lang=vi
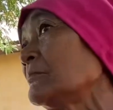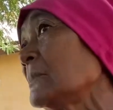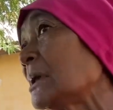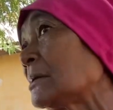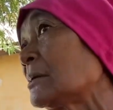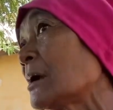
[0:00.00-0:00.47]

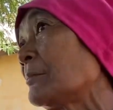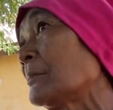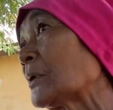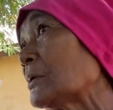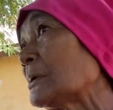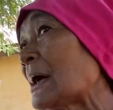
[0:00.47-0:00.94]
bị
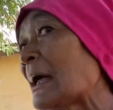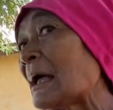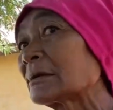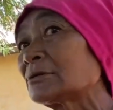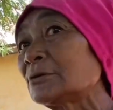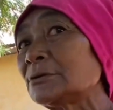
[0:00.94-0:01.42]
cầm đó là
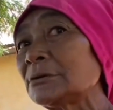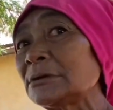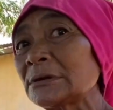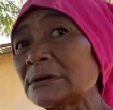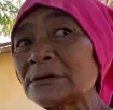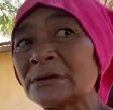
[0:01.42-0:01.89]
ăn thôi
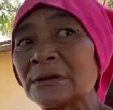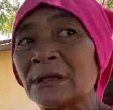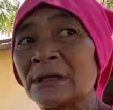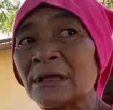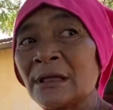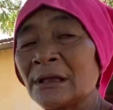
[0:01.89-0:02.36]

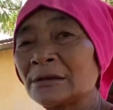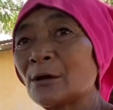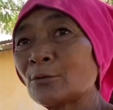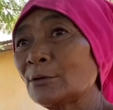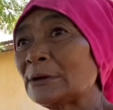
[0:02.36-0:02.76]
dạ. đâu có